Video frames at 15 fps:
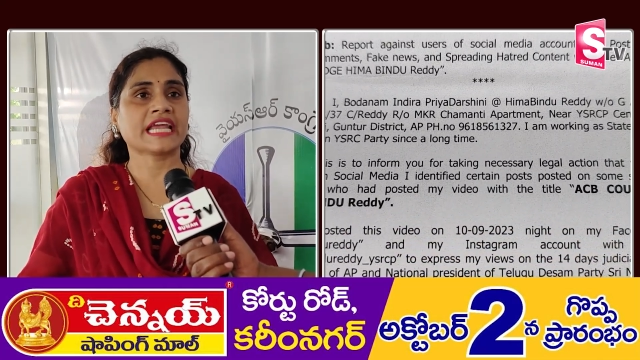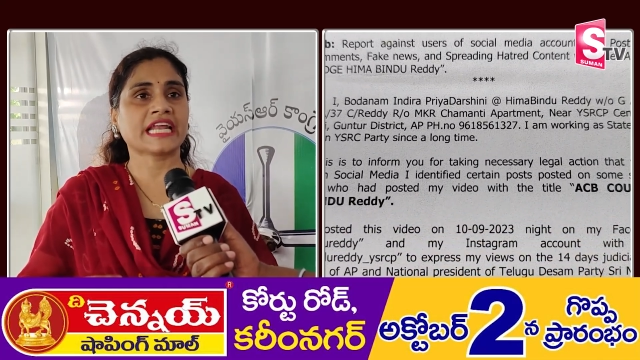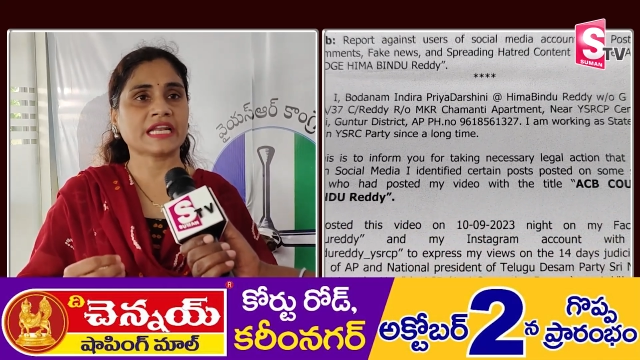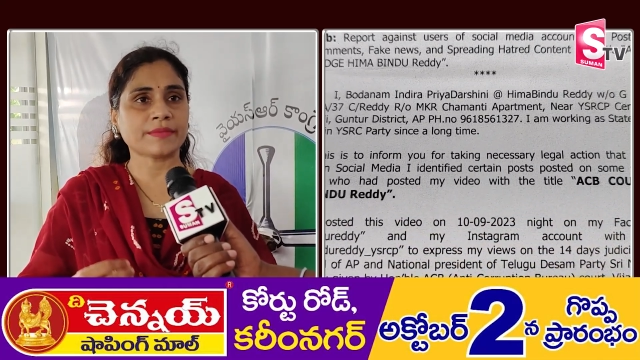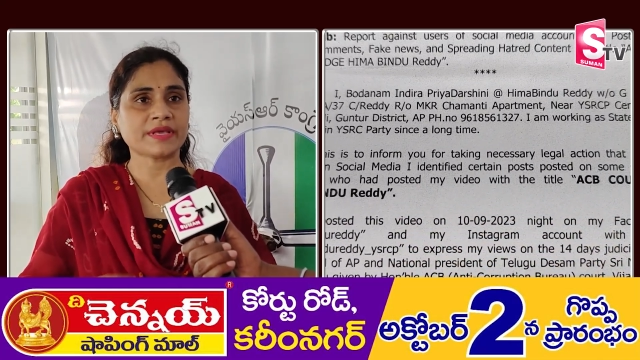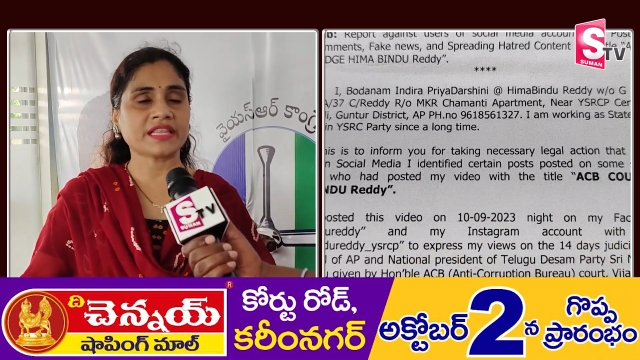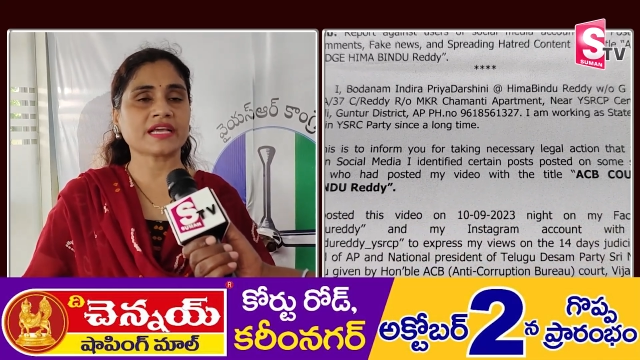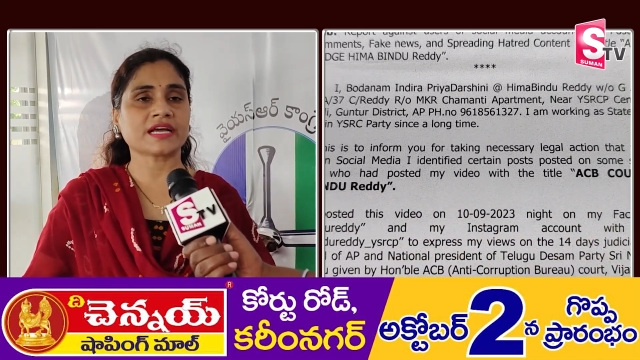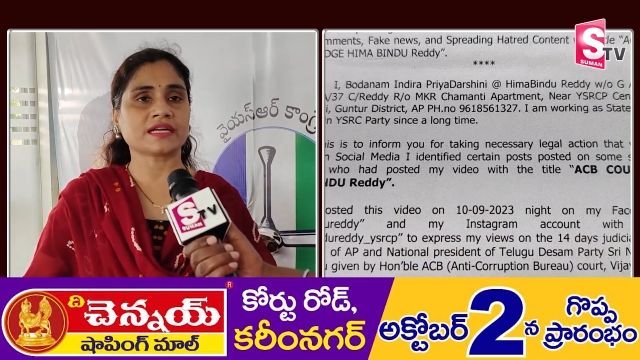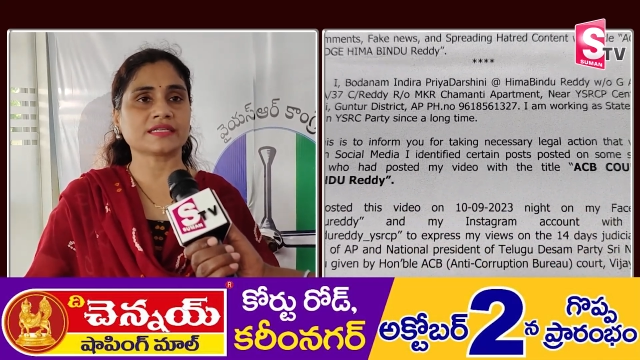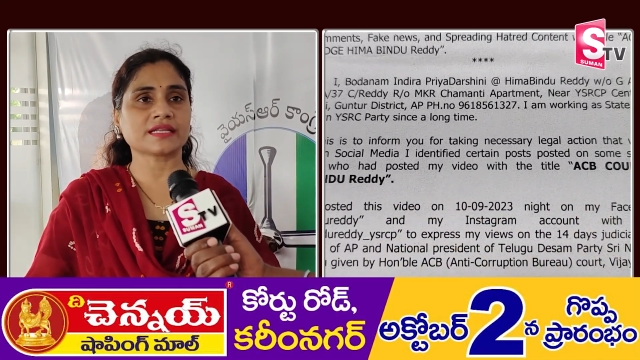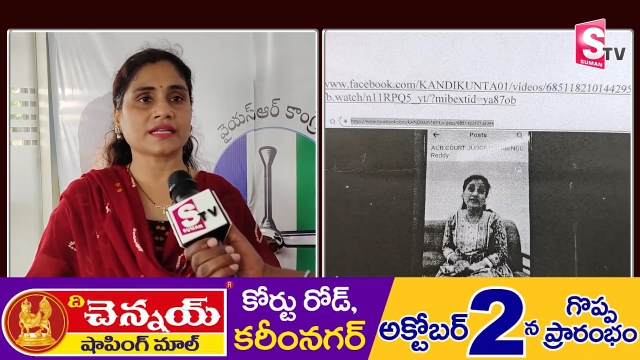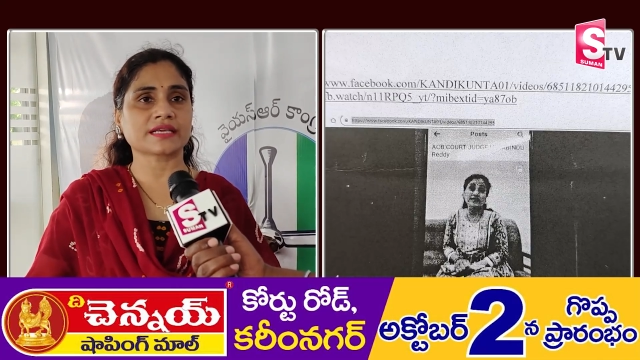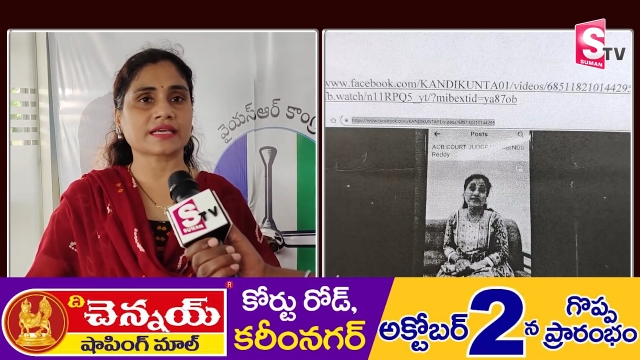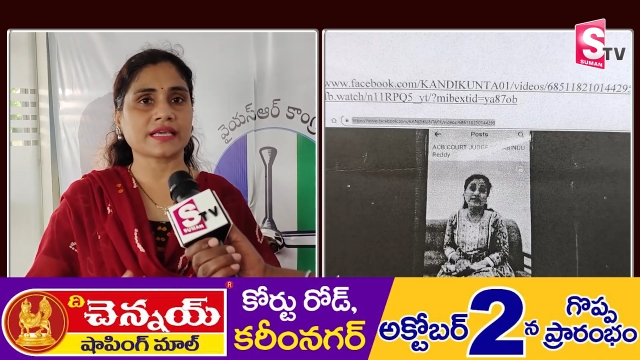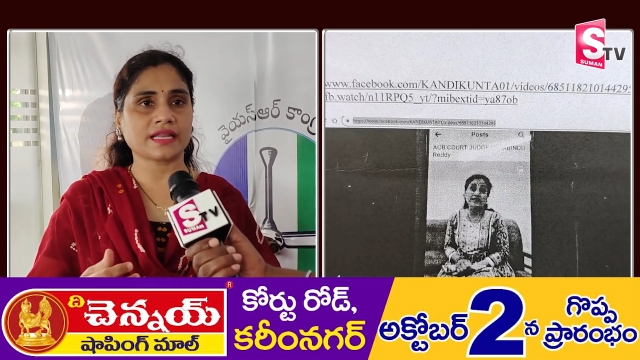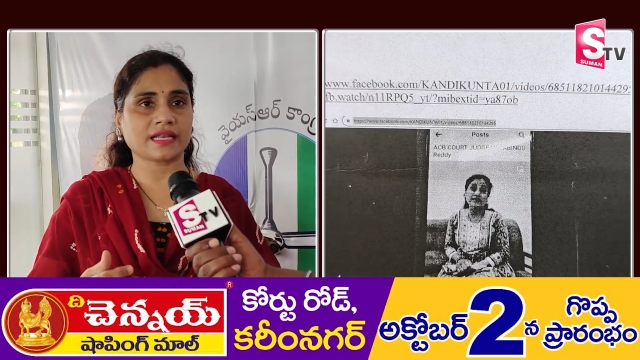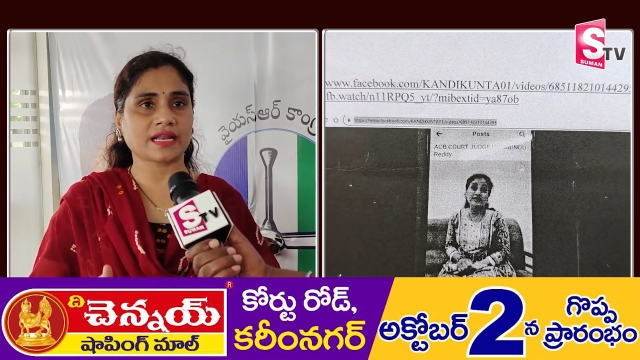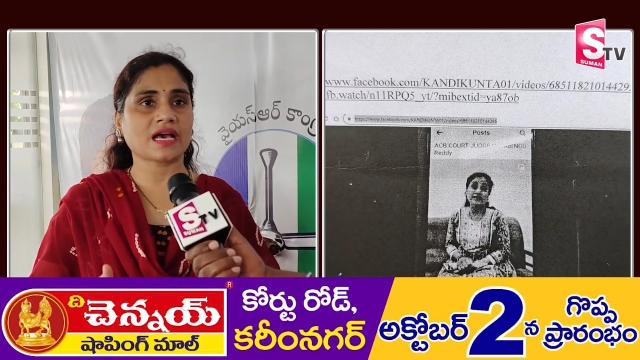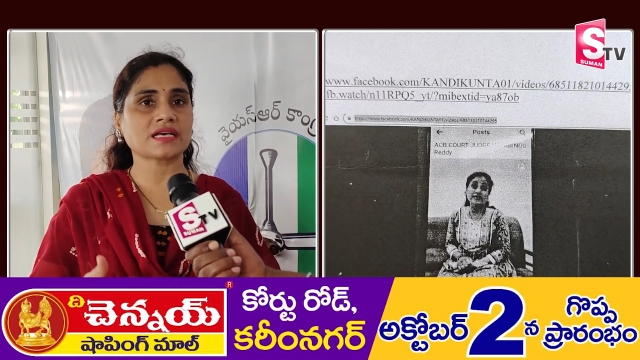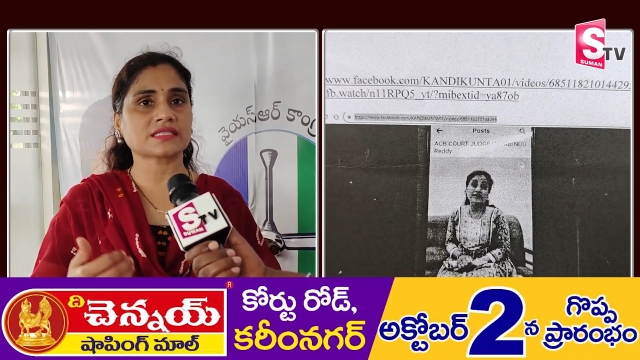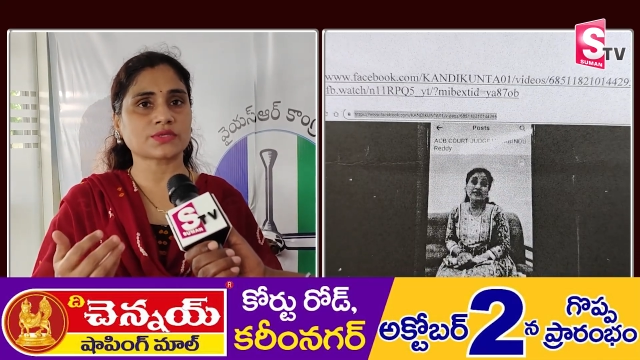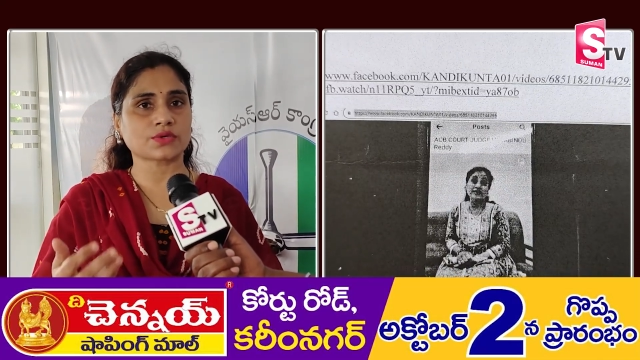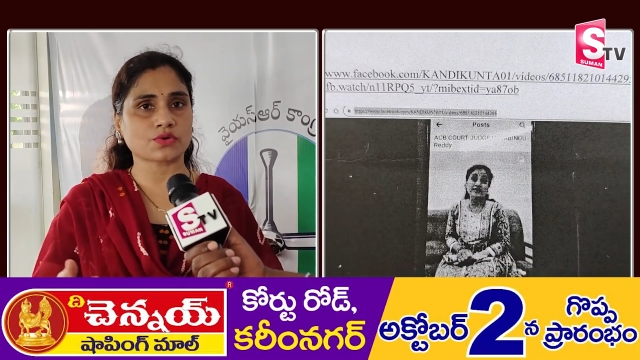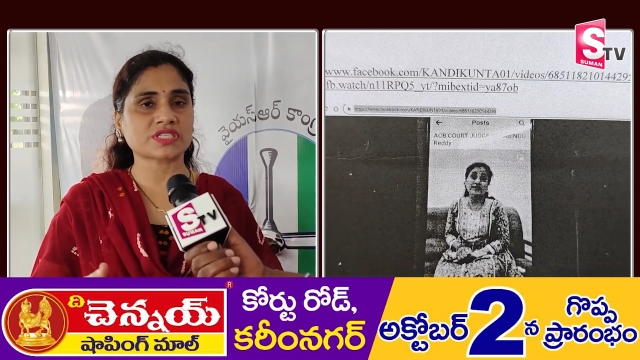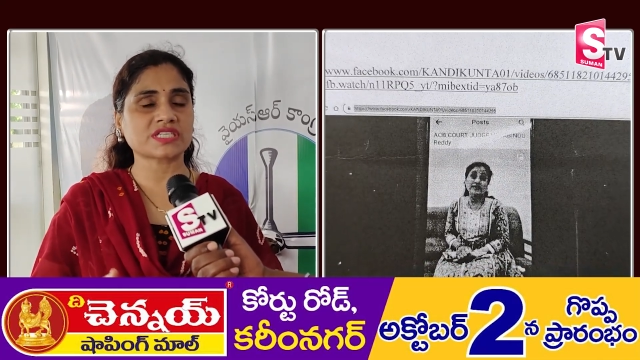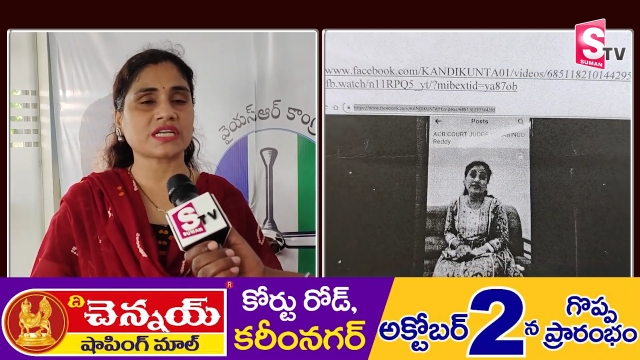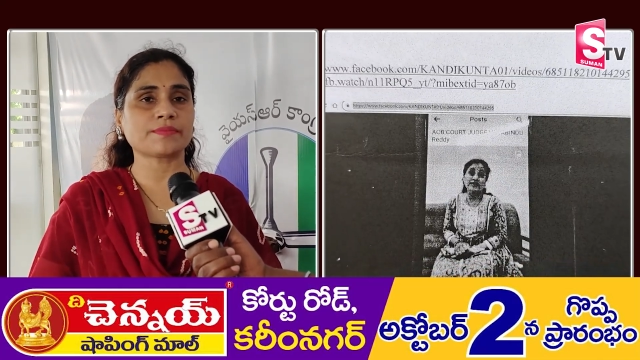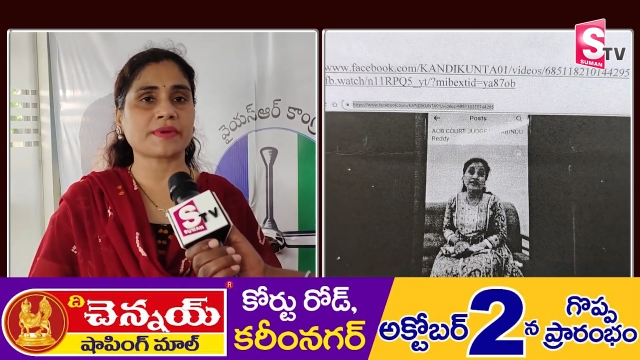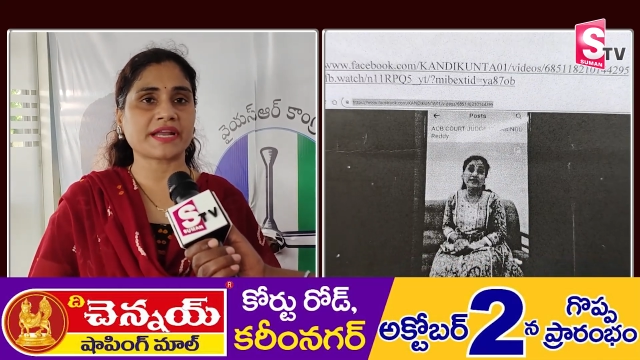ఎనిమిది గంటలకి నా
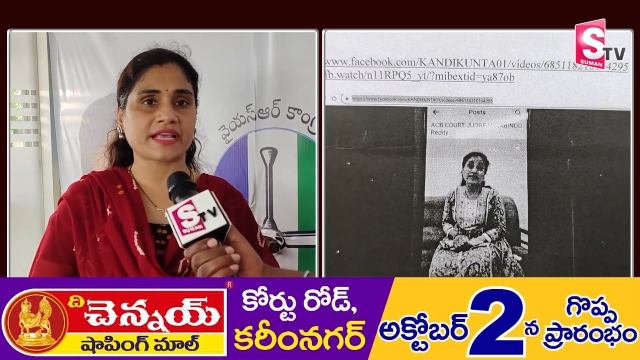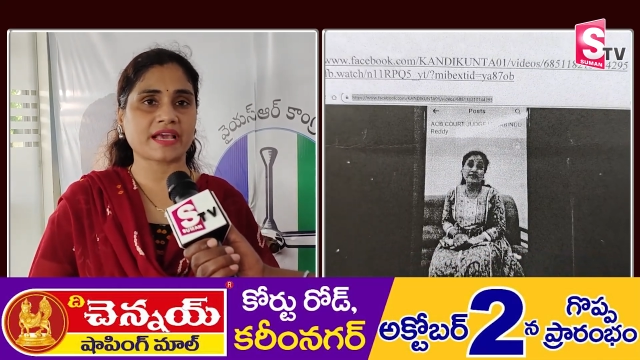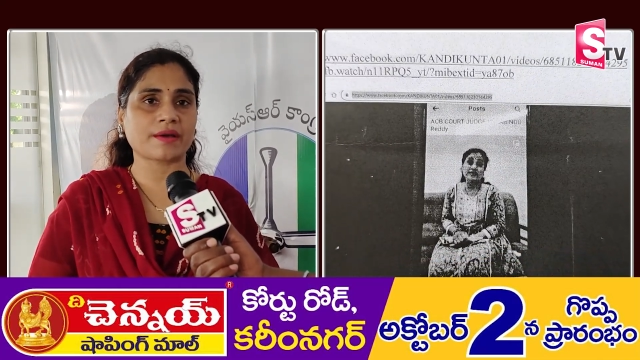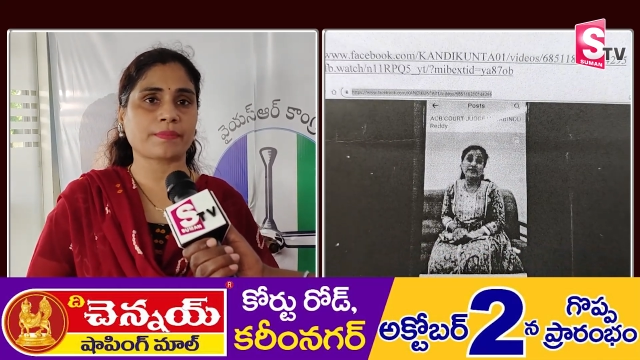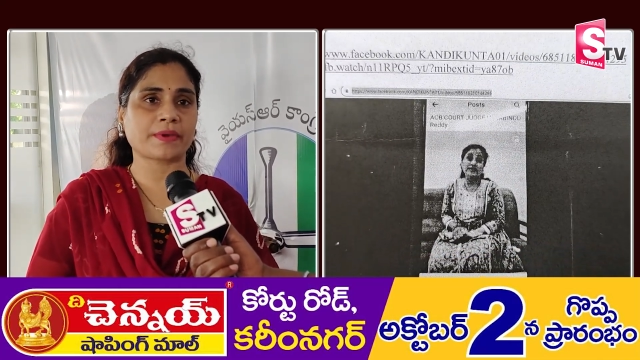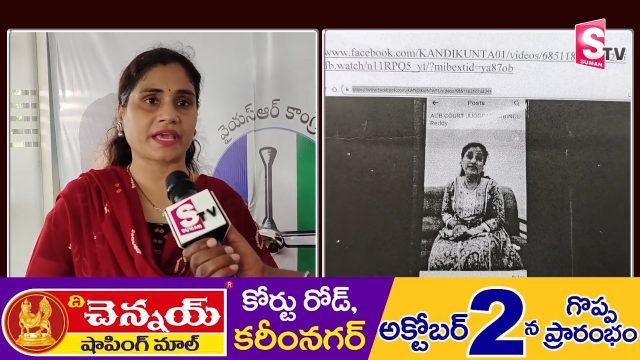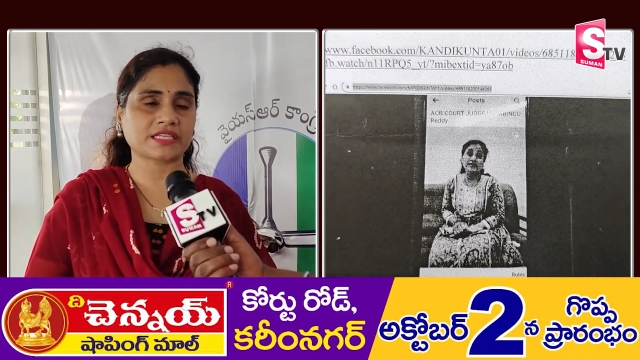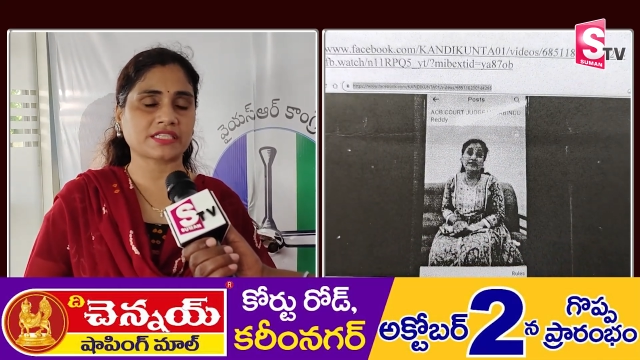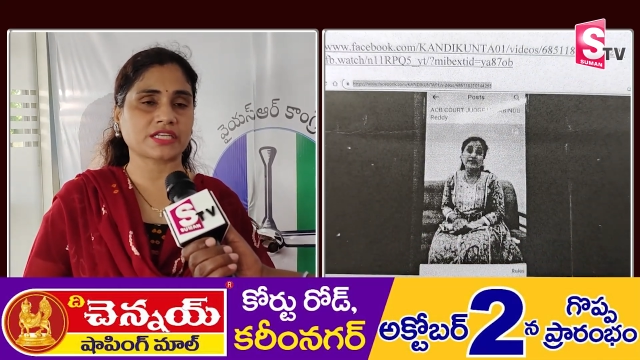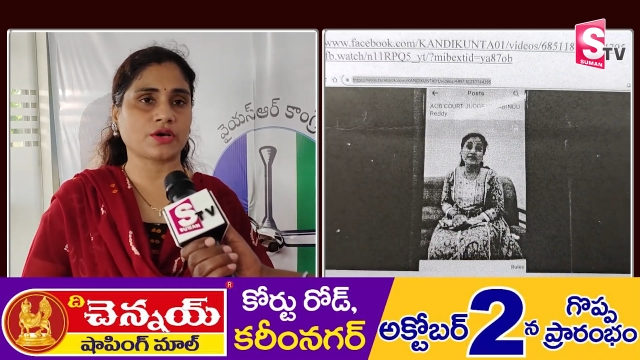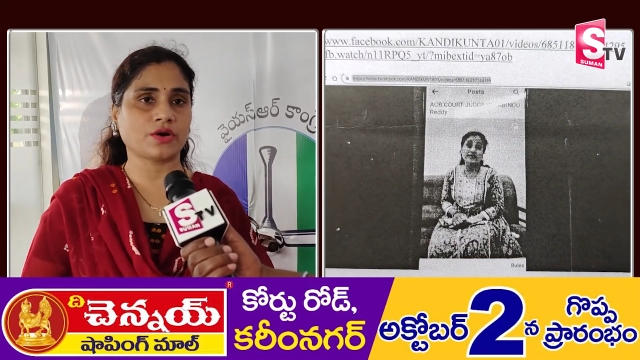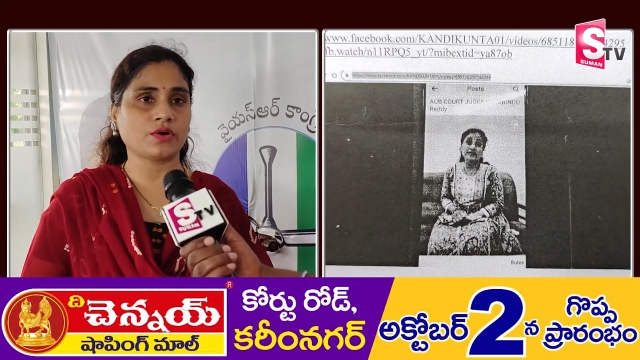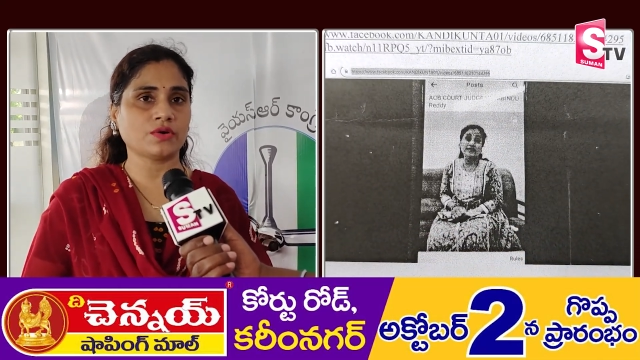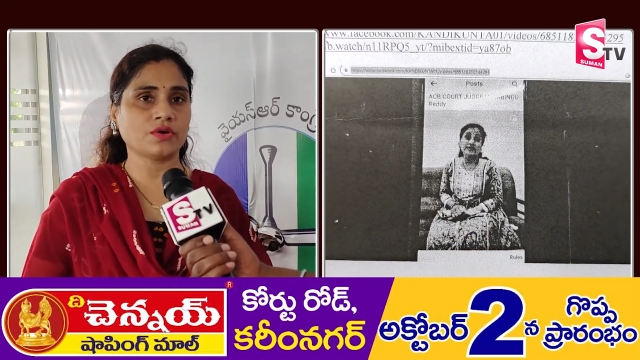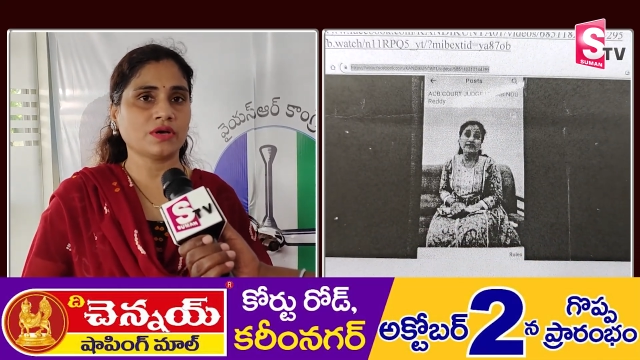సోషల్ మీడియా పేజ్లో